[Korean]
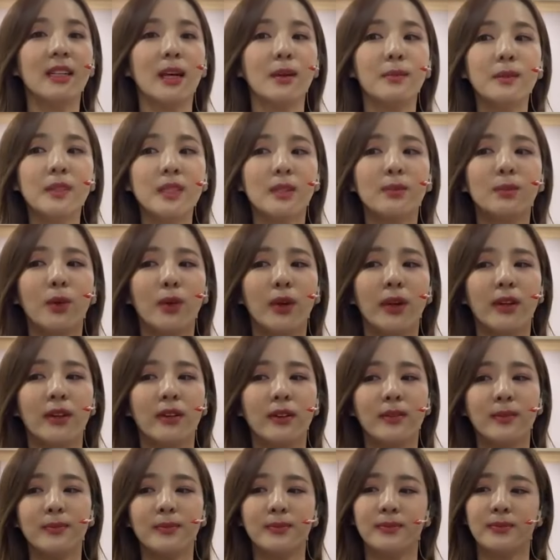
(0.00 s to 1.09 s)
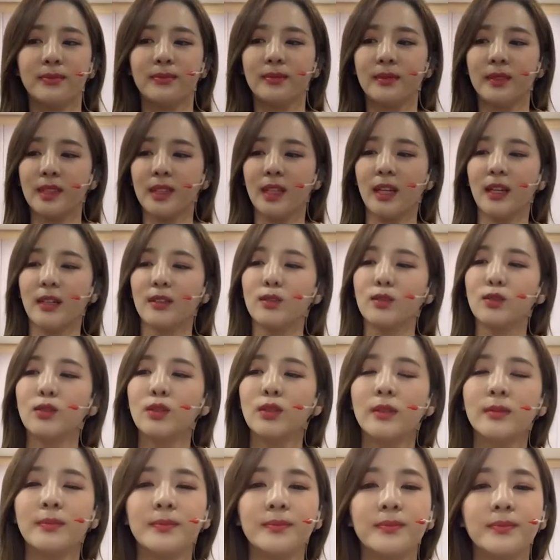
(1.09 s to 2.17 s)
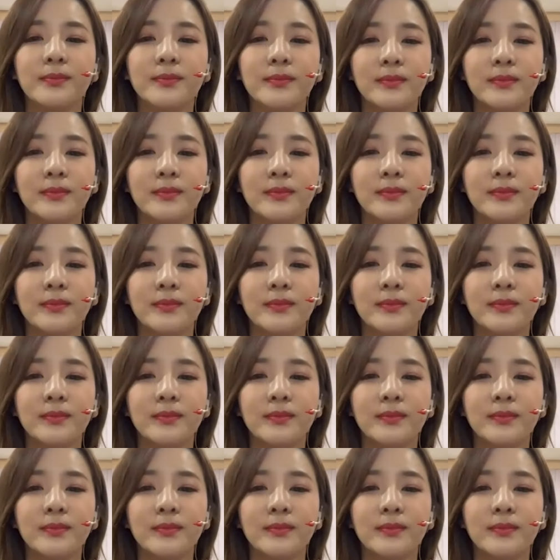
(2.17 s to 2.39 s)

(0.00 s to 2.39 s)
남지 뭐예요. 그래가지고